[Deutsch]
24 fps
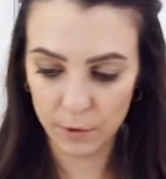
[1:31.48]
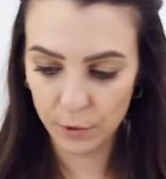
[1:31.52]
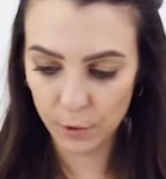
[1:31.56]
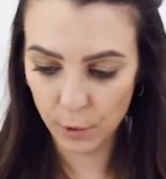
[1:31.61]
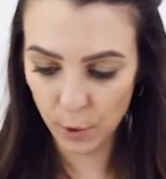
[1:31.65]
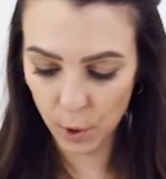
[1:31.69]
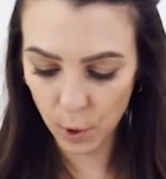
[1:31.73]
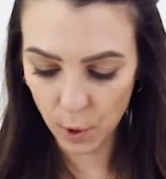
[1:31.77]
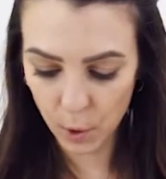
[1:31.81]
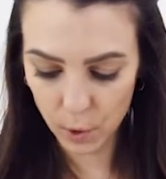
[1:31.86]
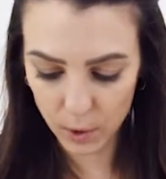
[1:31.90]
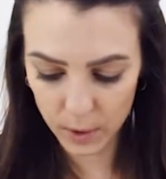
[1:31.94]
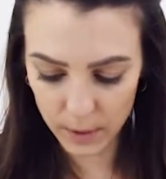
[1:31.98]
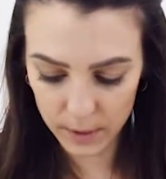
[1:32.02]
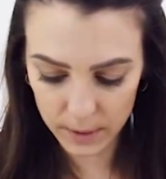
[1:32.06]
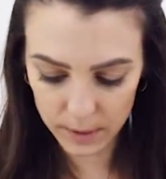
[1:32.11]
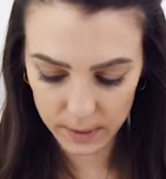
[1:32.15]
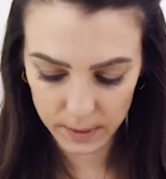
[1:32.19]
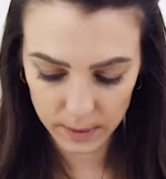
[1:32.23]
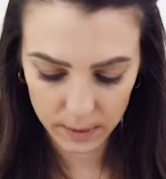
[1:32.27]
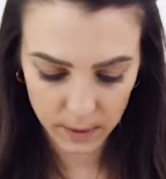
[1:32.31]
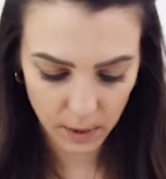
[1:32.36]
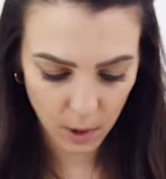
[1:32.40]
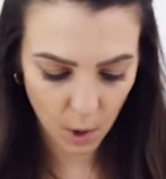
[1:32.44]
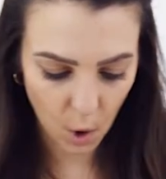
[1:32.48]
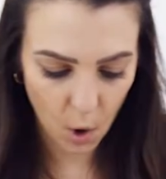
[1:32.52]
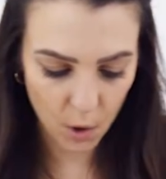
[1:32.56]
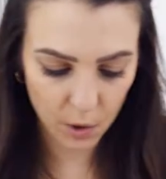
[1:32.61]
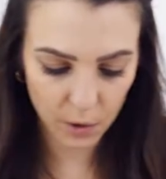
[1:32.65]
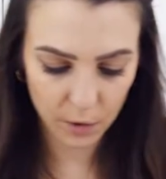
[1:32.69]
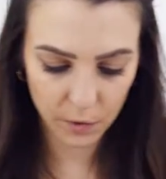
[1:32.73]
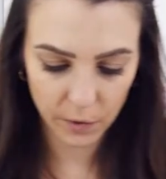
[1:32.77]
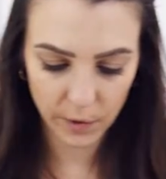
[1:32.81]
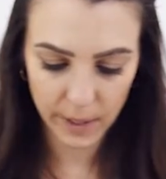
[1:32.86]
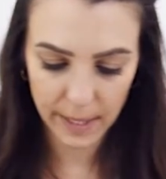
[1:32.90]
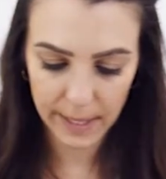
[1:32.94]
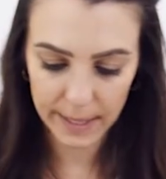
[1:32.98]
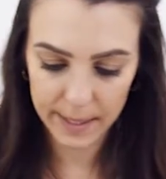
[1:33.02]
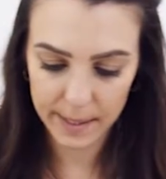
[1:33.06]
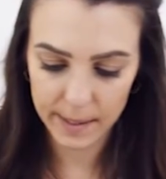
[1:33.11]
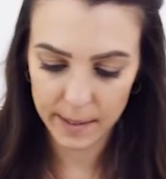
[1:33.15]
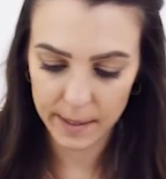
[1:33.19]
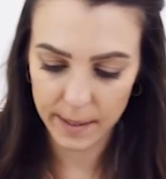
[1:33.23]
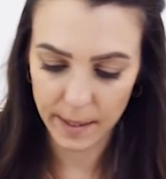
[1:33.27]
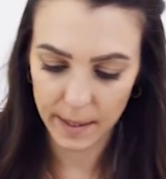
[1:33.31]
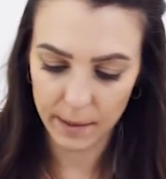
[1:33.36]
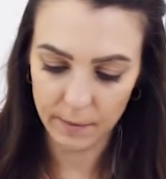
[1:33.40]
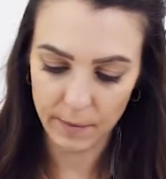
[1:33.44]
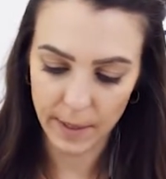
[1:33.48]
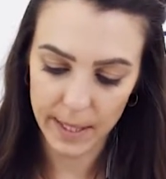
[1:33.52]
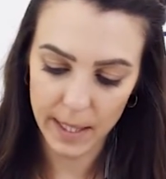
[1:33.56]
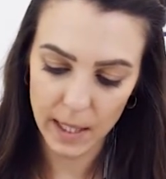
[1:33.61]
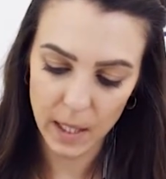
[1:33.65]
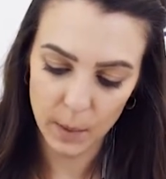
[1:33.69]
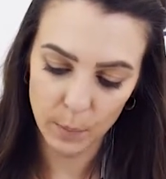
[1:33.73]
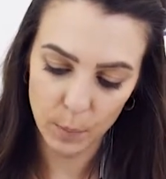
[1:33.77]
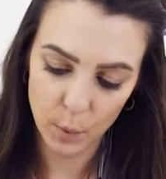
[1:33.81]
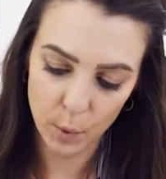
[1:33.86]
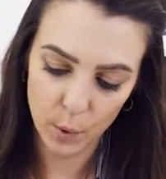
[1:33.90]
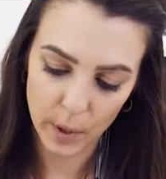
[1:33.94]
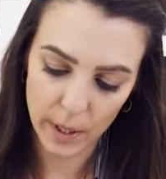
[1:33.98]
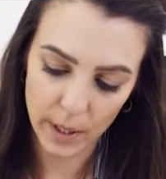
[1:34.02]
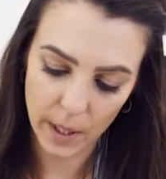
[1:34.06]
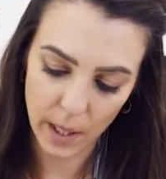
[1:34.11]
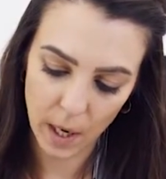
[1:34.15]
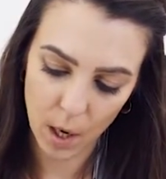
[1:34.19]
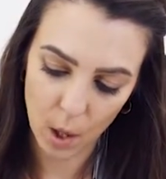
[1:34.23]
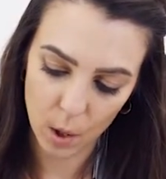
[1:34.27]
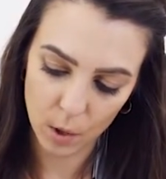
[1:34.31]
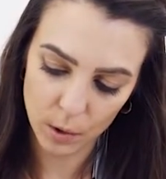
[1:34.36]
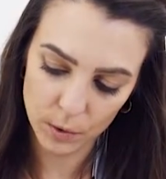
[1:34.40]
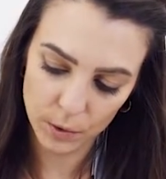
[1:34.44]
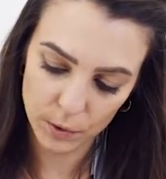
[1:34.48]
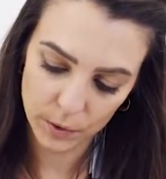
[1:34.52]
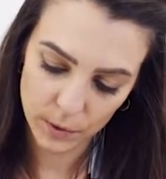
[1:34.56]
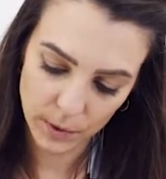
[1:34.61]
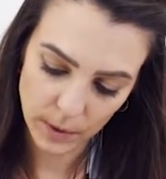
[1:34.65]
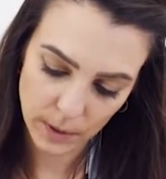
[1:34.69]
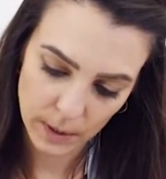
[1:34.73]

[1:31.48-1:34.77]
Füllung kochen wir jetzt den Vanillepudding auf.